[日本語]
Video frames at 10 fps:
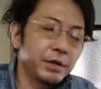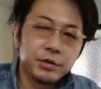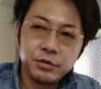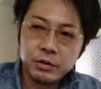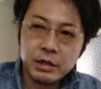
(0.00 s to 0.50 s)

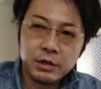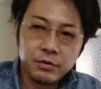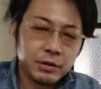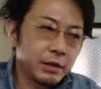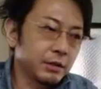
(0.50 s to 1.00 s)
必要な環
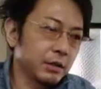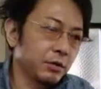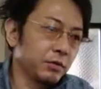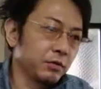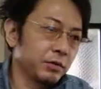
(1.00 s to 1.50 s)
境なんですかっ
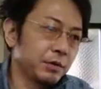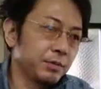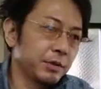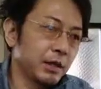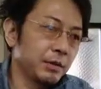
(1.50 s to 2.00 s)
ていうのを質
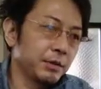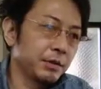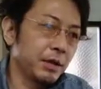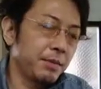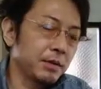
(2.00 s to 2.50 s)
問されてま
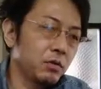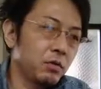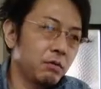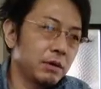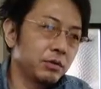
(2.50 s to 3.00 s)
すね、
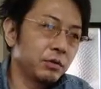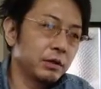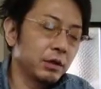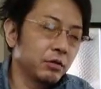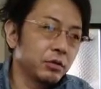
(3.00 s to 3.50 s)
パソコンは必要で
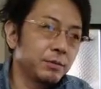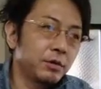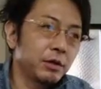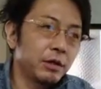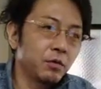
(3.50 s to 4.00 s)
すかと、
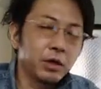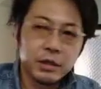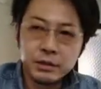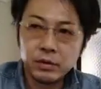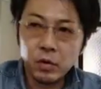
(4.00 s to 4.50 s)
スマホだけで OK
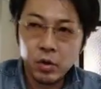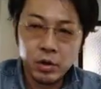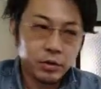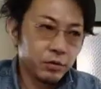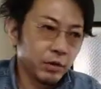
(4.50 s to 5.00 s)
ですか
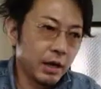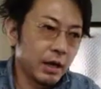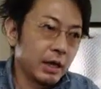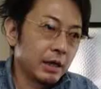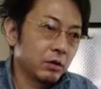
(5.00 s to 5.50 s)
というような
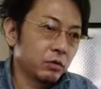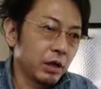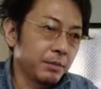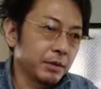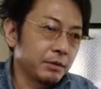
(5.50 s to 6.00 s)
こと
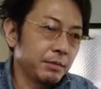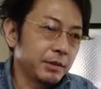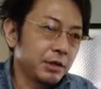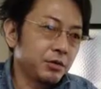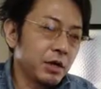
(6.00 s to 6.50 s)
あります、まあ、
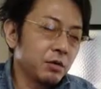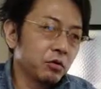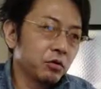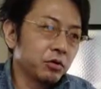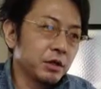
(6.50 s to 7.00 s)
最初にやる
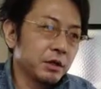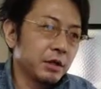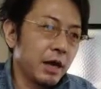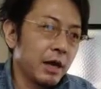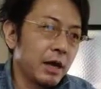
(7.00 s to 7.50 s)
こととしてです
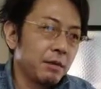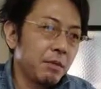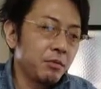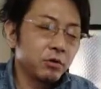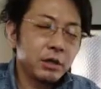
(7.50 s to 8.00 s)
ね、
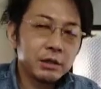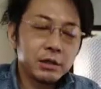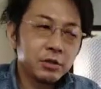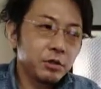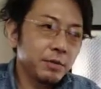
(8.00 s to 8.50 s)
まあ、ブログ打
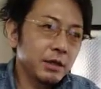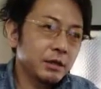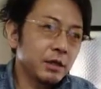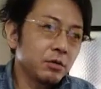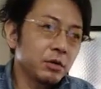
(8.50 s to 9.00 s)
診する場合
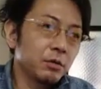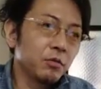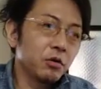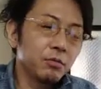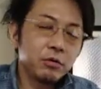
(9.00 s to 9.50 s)
ですね、とにかく
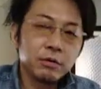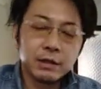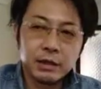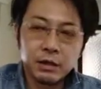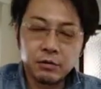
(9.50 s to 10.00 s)
無料ブログ
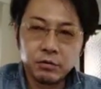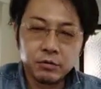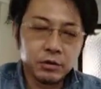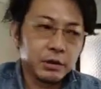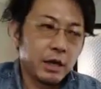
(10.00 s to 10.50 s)
は避けるとい
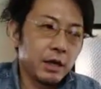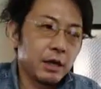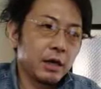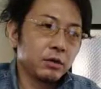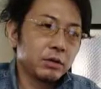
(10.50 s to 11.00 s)
うことですね、
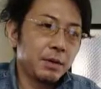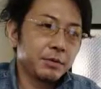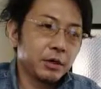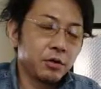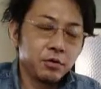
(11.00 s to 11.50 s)
えーと、
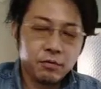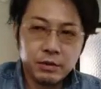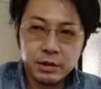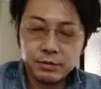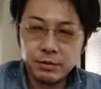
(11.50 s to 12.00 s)
サービスが急に終
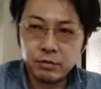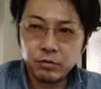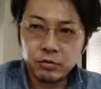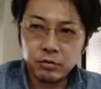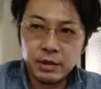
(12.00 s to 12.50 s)
わってしまうと
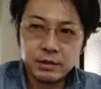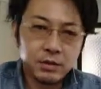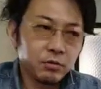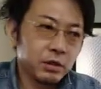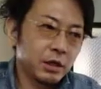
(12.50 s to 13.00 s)
いうことと、
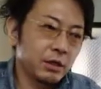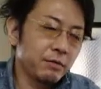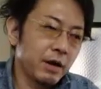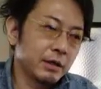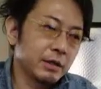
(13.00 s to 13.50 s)
SEO 的に
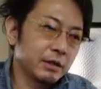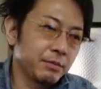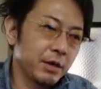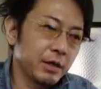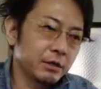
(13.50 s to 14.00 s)
は全
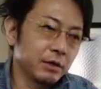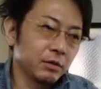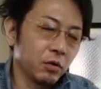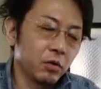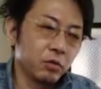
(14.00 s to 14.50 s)
然マイナスだ
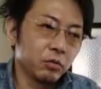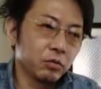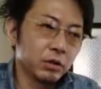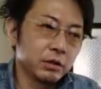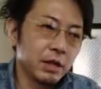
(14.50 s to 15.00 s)
というこ
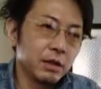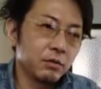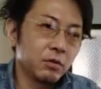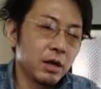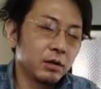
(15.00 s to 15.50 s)
とですね、
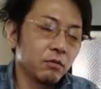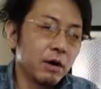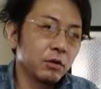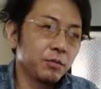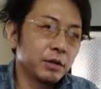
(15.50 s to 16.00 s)
えーと、
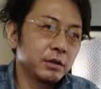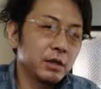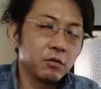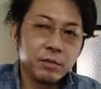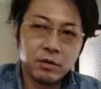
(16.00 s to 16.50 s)
ワードプレスで
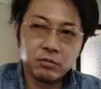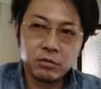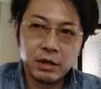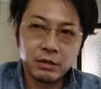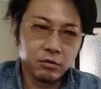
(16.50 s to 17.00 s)
ドメインを取っ
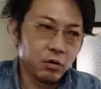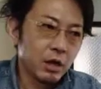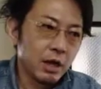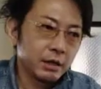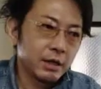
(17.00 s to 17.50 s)
てやる
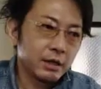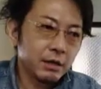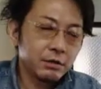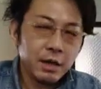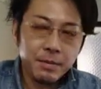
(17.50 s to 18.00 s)
で
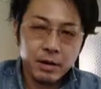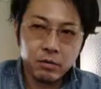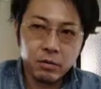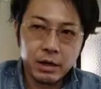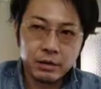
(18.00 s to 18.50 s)
レンタルサーバー
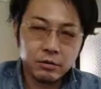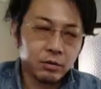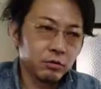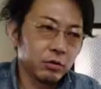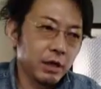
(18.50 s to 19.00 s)
を借りるとい
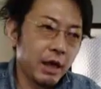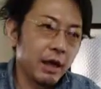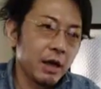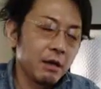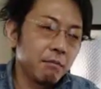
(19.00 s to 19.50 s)
うことで、
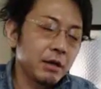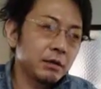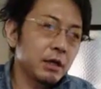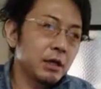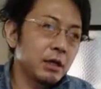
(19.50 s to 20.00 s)
まあ、
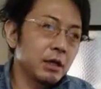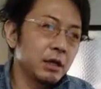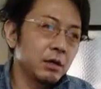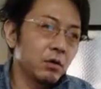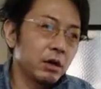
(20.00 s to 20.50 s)
月
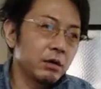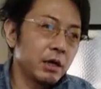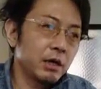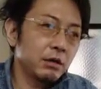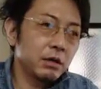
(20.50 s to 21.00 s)
に500
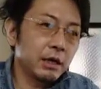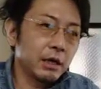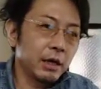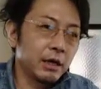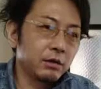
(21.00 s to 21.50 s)
円以下ぐらい
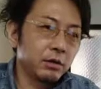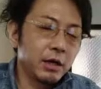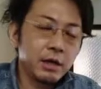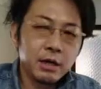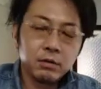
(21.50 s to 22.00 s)
で、えー、と
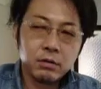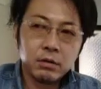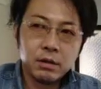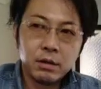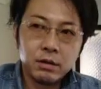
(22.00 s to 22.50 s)
年間
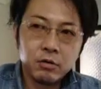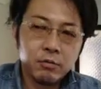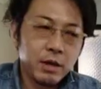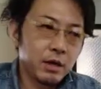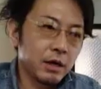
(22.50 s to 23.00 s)

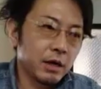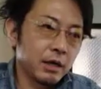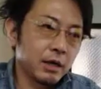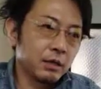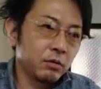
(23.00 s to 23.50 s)
ドメインが、
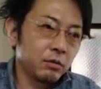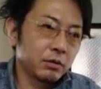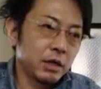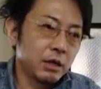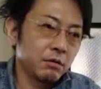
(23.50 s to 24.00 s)
えーと、
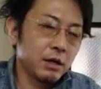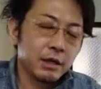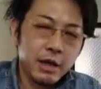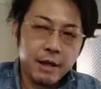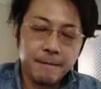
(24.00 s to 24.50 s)
1000円ぐらい
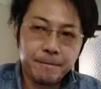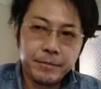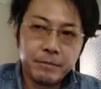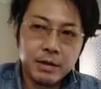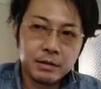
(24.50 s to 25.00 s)
で、
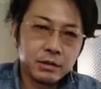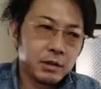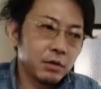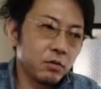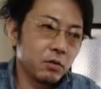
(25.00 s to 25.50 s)
まあ、
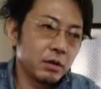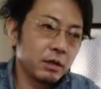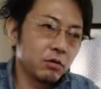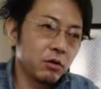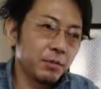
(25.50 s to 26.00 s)
月の、
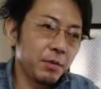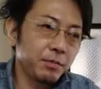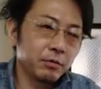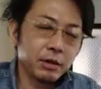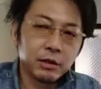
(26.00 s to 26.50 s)
えーと、
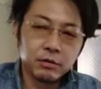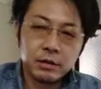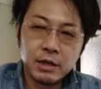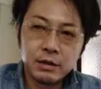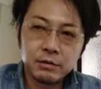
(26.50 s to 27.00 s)
ロリポップとかだと
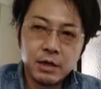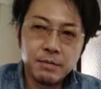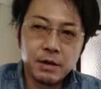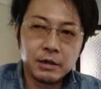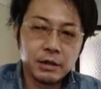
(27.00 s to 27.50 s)

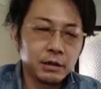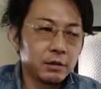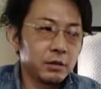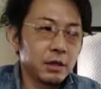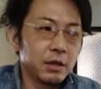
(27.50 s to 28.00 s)
レンタルサーバーが大体
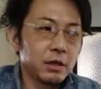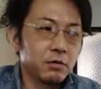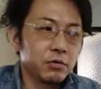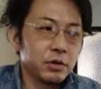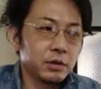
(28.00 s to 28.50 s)
月
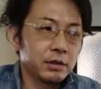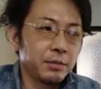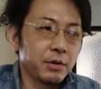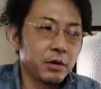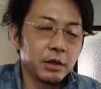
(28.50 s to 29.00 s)
250円とか
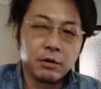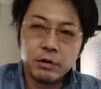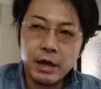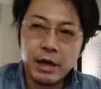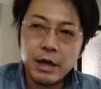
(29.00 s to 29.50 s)
300円なの
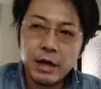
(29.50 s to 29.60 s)
で、